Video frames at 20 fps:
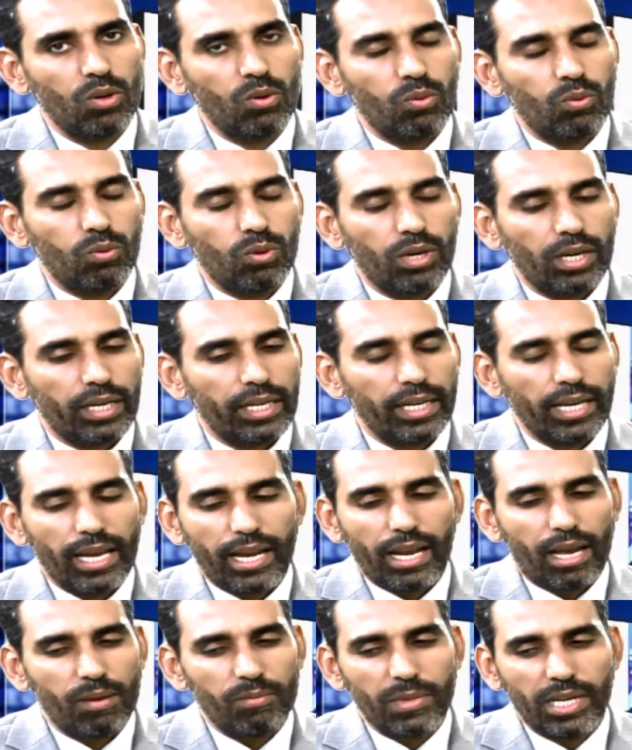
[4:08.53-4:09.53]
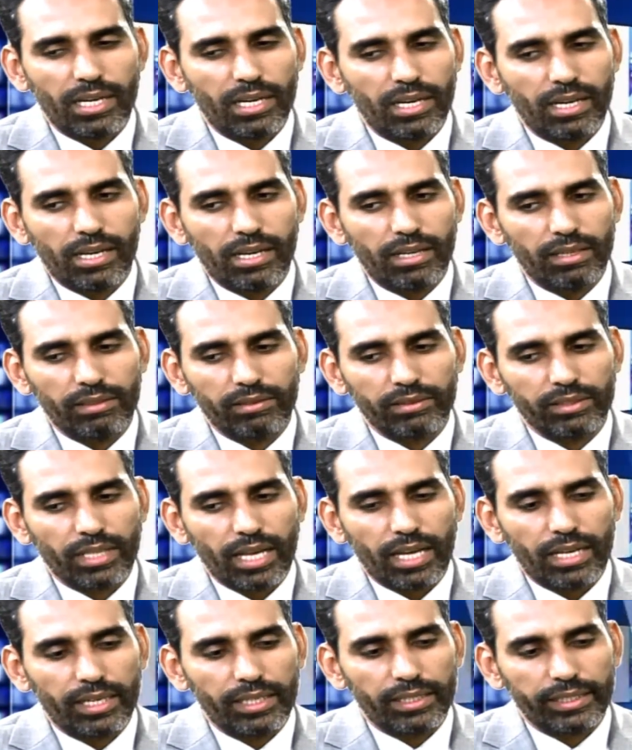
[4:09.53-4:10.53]
وخلال عملنا
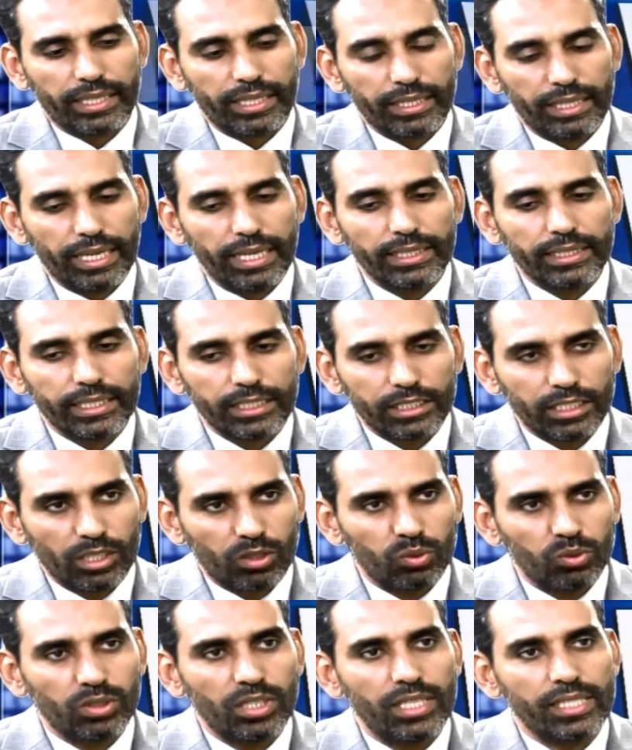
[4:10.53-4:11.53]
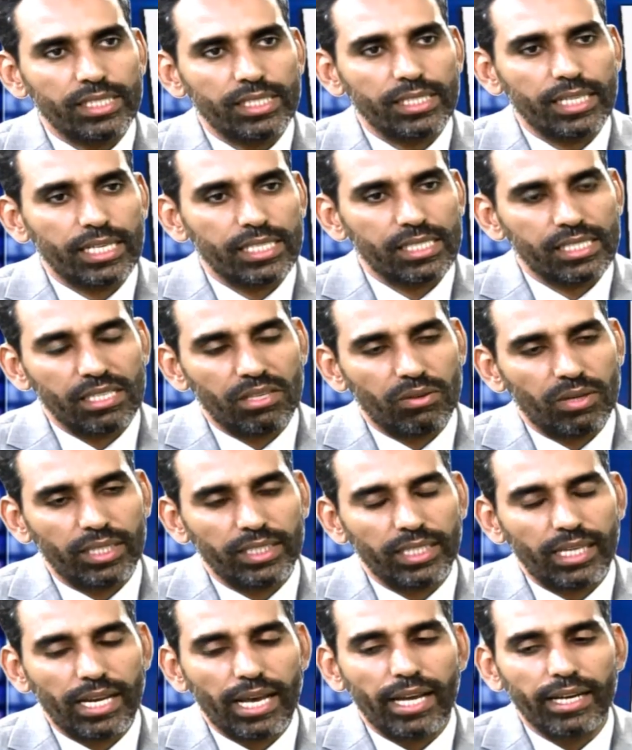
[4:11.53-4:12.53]
كان انتجنا كتله سياسيه
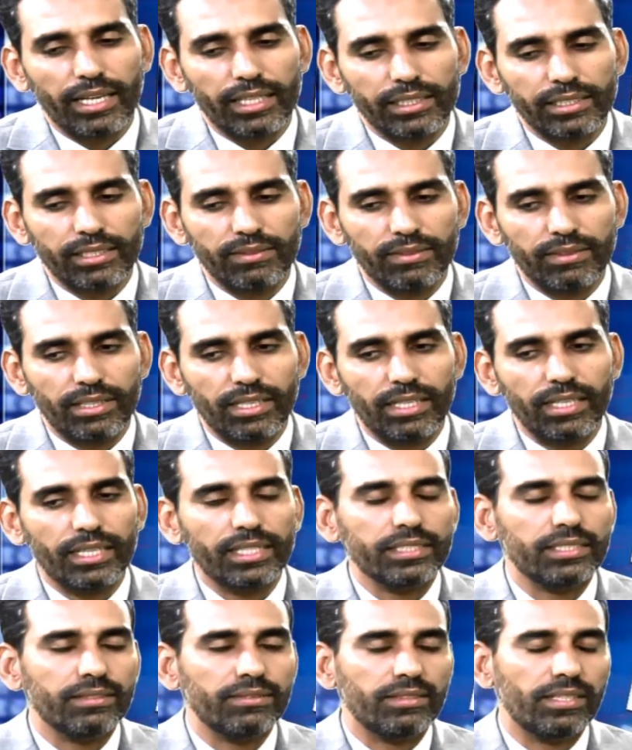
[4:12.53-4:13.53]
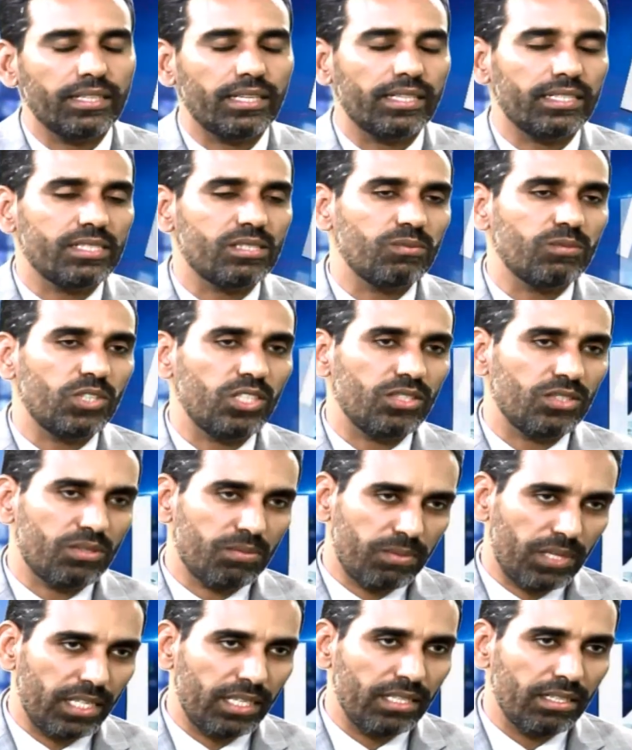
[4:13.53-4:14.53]
واحده الان اختفى اختفى اسم
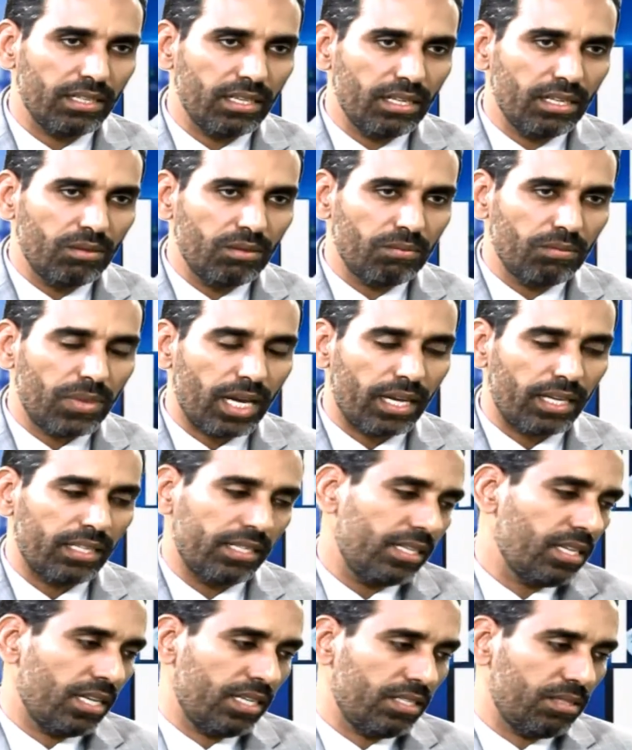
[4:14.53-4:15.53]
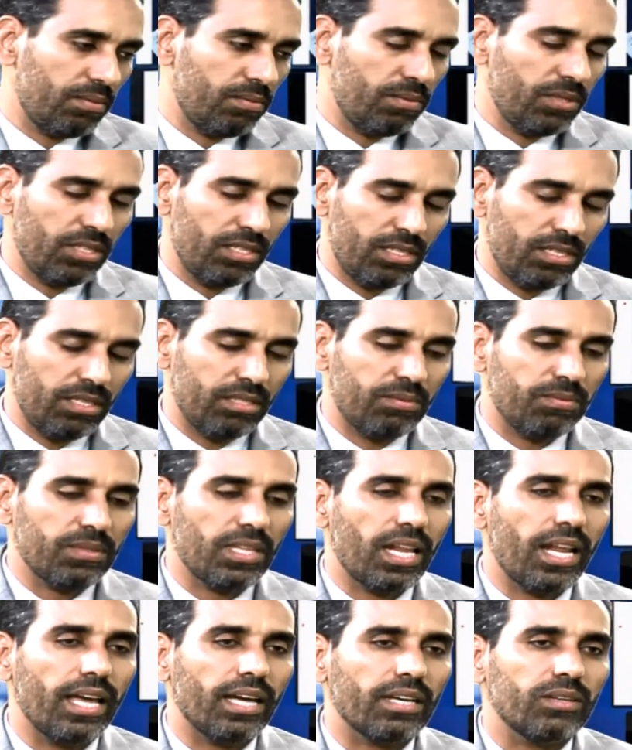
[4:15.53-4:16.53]
الحزبين بقي حزب الحزب
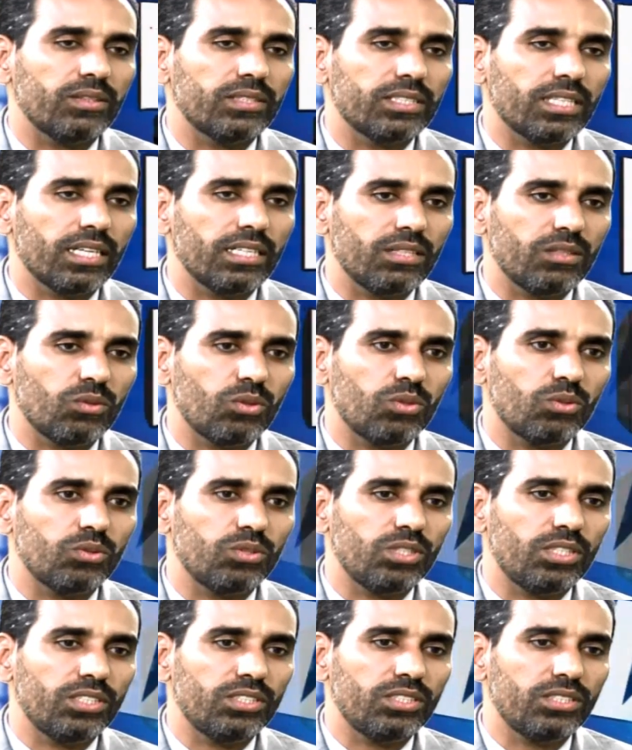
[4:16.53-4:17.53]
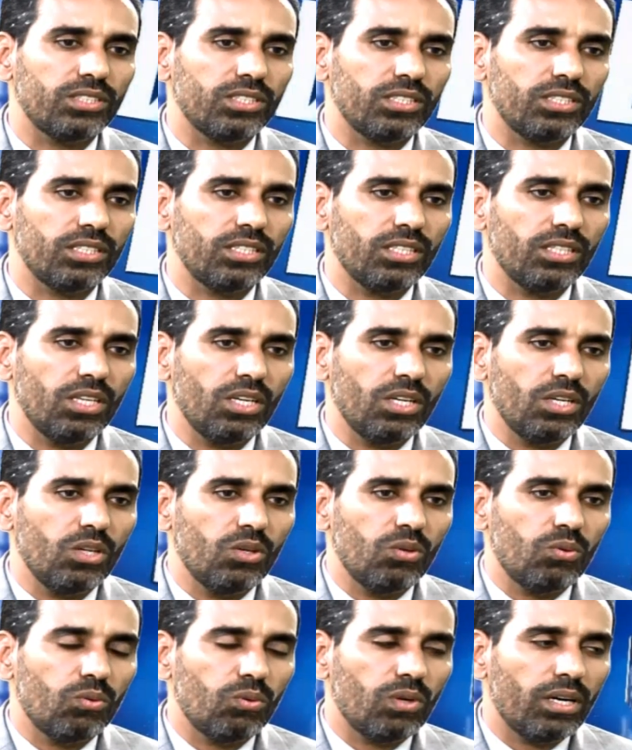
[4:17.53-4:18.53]
طلع والتغيير وكتلته
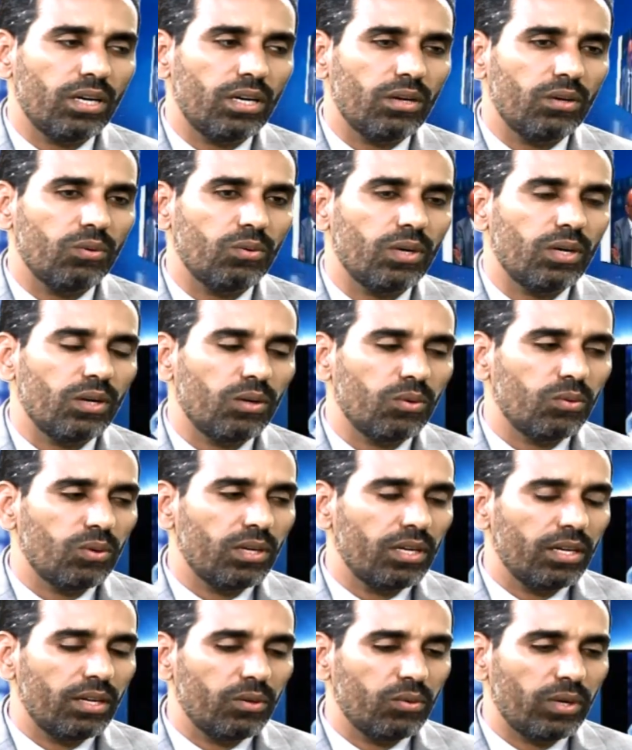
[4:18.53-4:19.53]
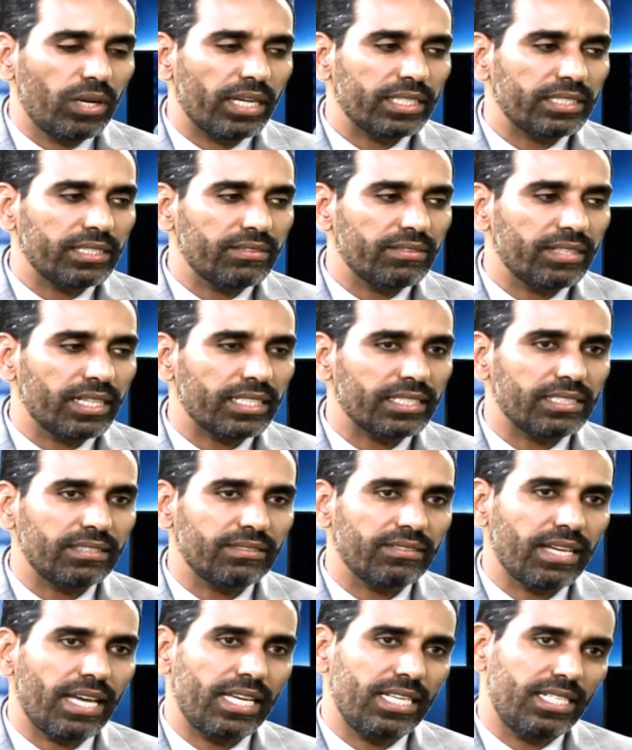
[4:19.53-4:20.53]
و و و واختفى
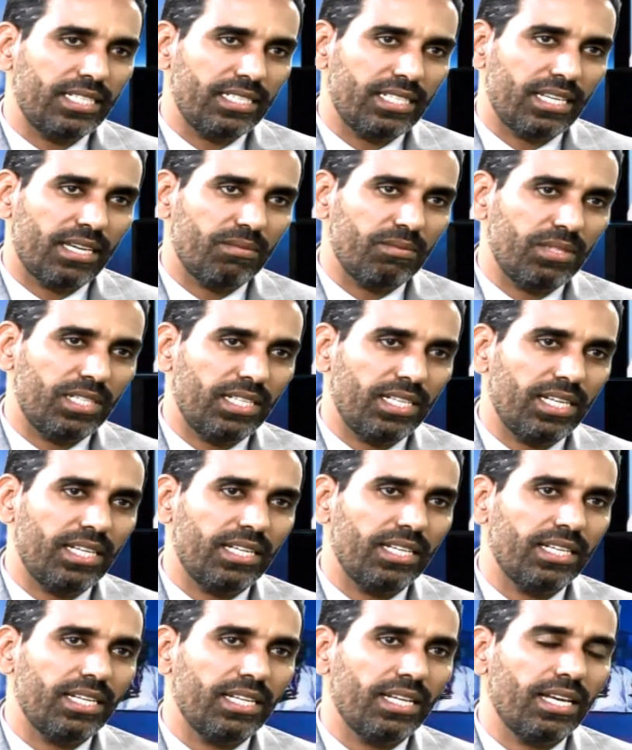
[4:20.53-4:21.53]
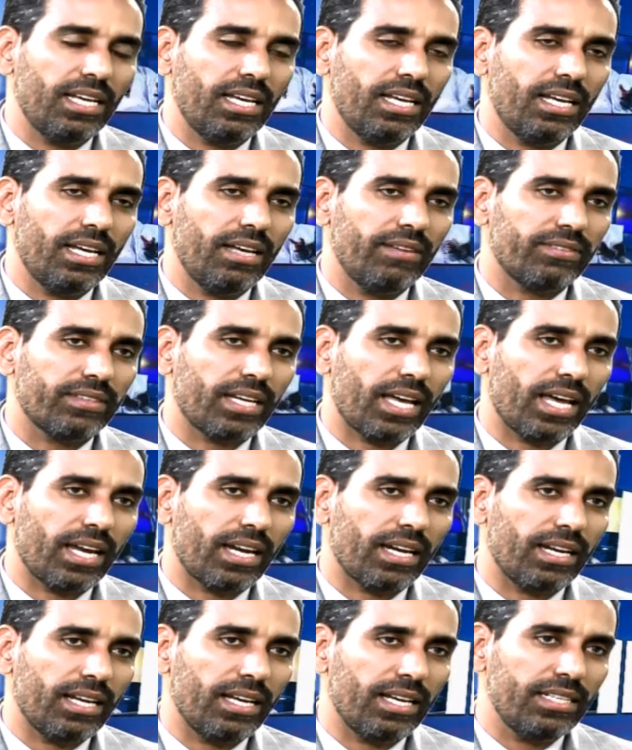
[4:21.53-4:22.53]
اختفاء ايجابي لاننا
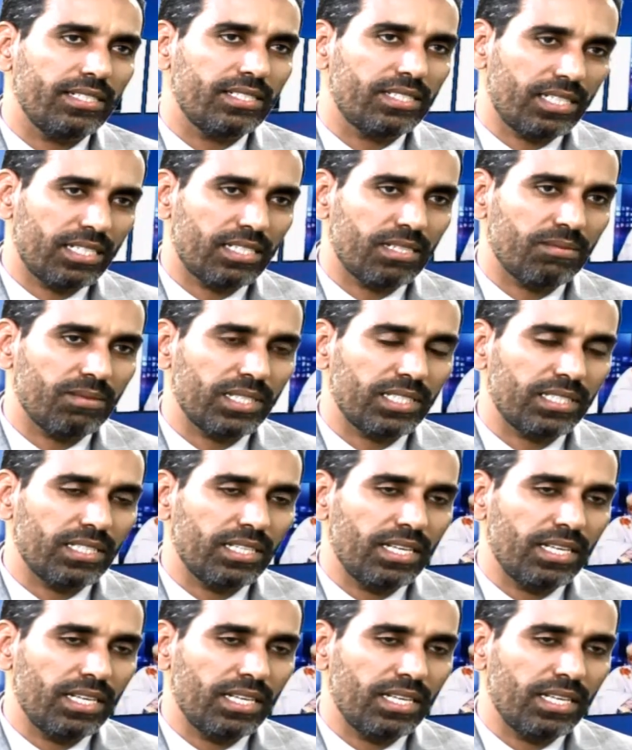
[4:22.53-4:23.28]
افكارنا انسجمت